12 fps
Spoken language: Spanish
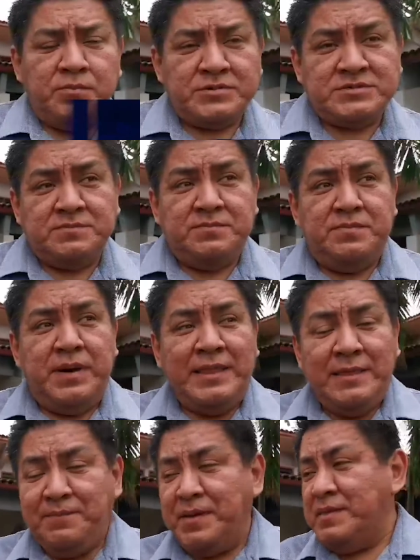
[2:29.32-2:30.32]
pues va a
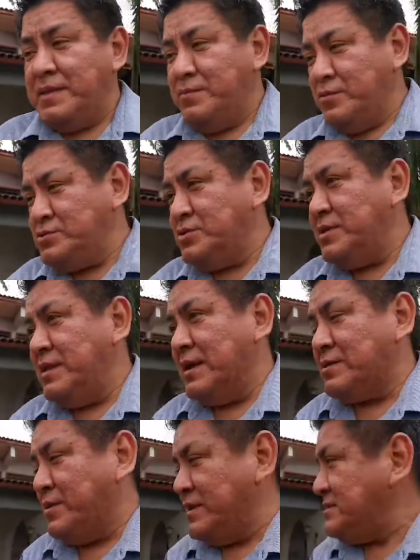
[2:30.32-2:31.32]
depender mucho de la
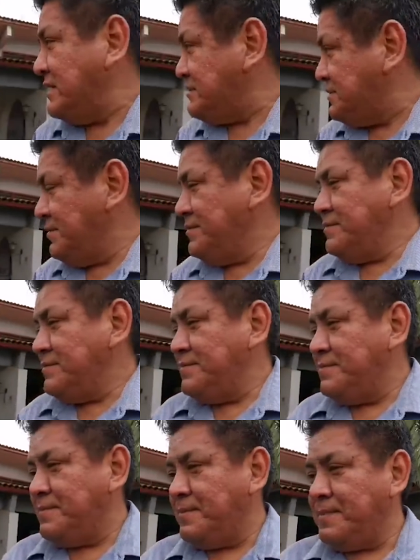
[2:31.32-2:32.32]
actualización
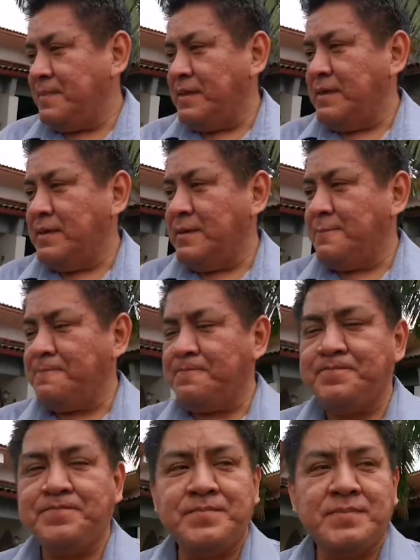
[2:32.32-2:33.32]
de,
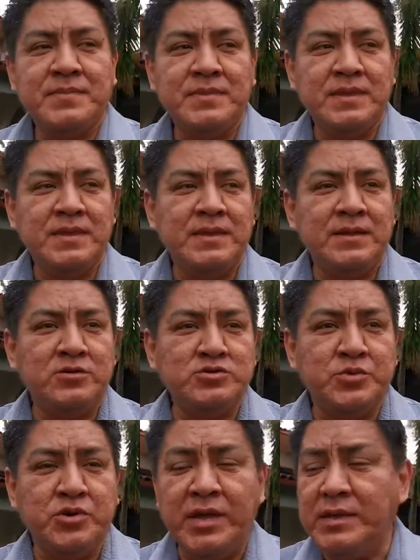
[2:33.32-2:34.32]
de los
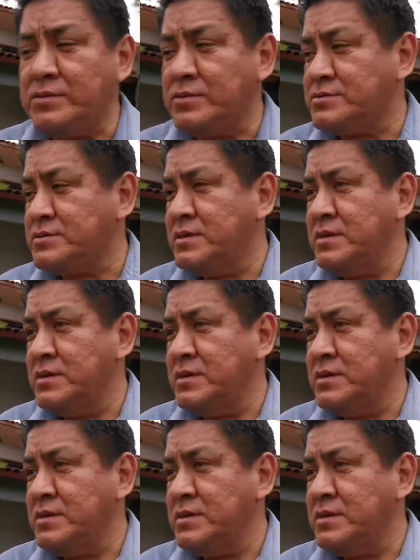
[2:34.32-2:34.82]
proyectos.